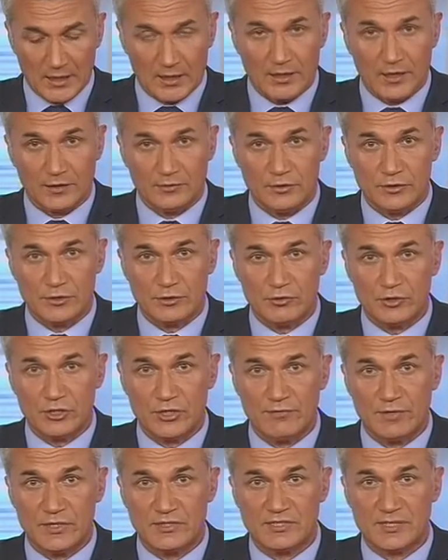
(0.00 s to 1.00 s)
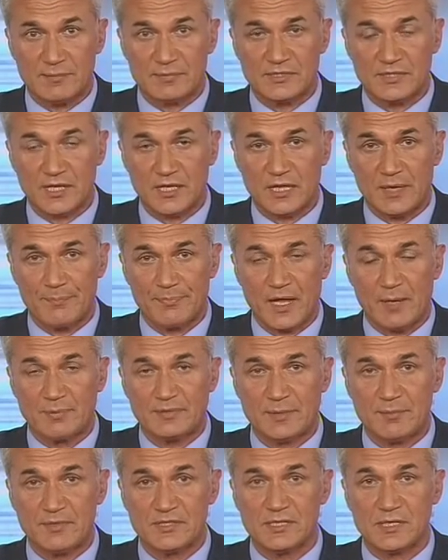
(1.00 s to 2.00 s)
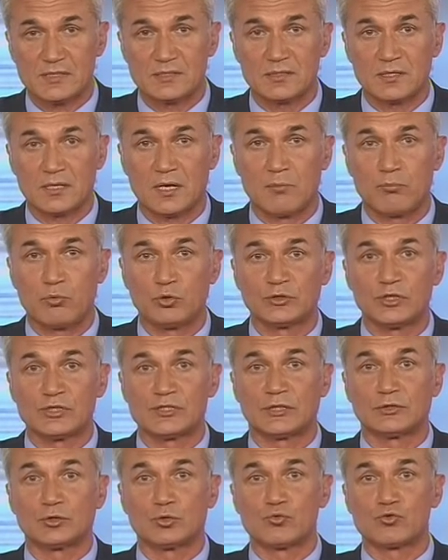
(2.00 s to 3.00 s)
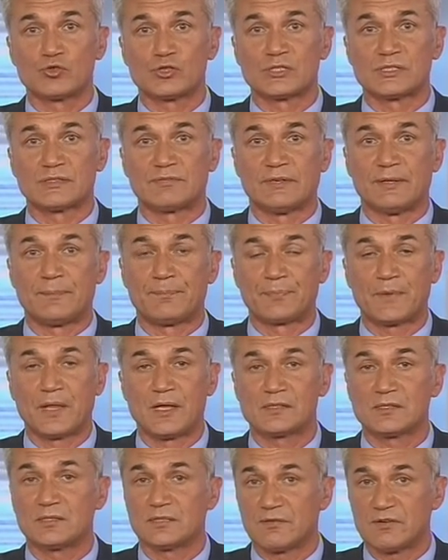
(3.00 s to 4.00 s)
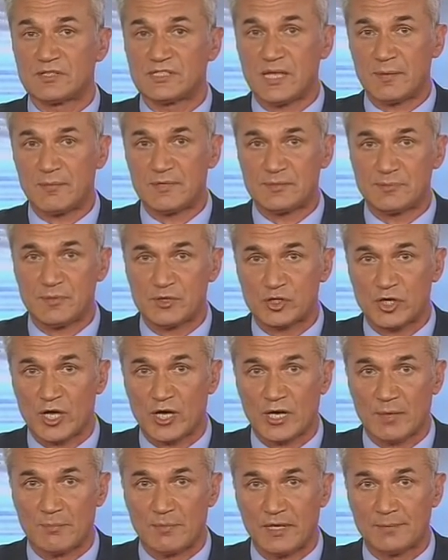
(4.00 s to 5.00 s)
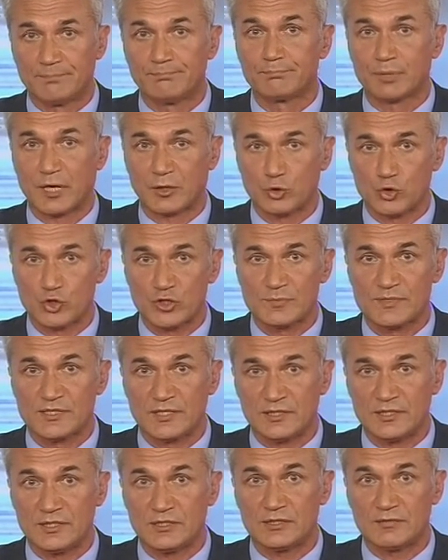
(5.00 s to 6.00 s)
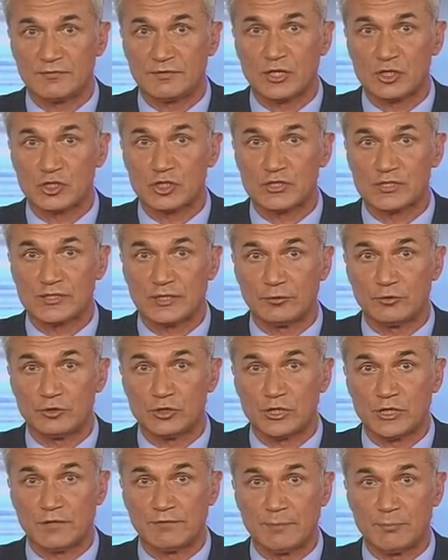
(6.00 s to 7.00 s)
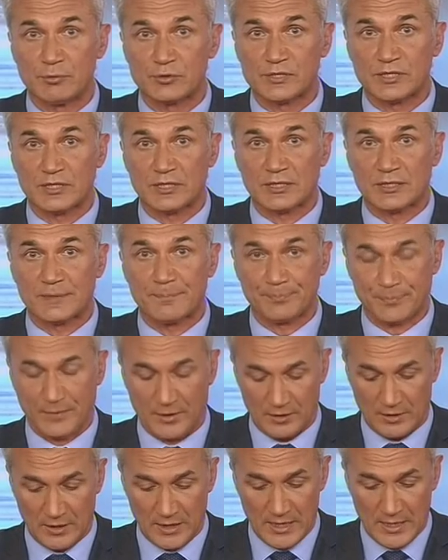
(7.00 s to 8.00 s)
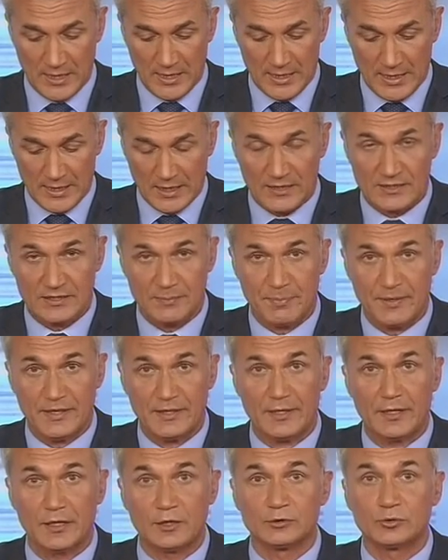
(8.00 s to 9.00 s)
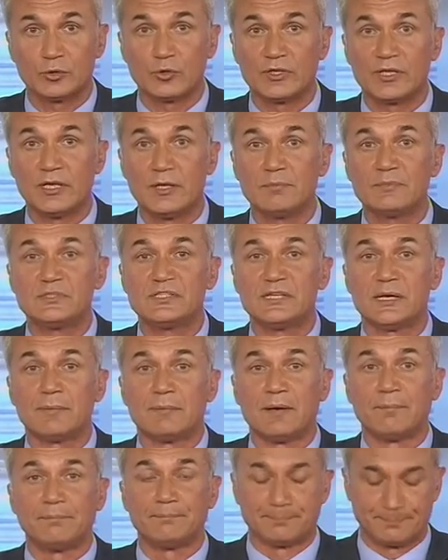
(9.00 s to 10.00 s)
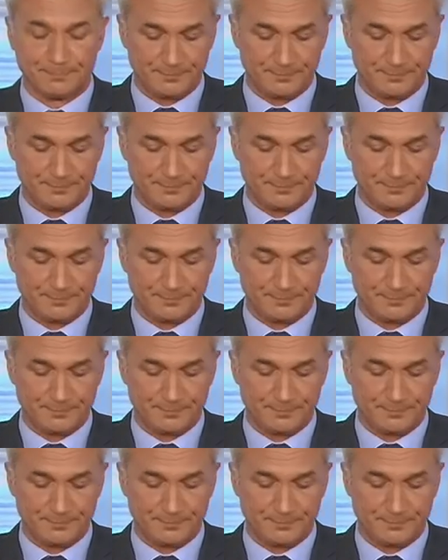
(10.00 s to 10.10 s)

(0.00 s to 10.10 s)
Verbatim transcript: Одной из ключевых тем стала оптимизация работы Содружества. За новостями из Бишкека мы продолжим следить в наших следующих выпусках. А теперь к другим темам.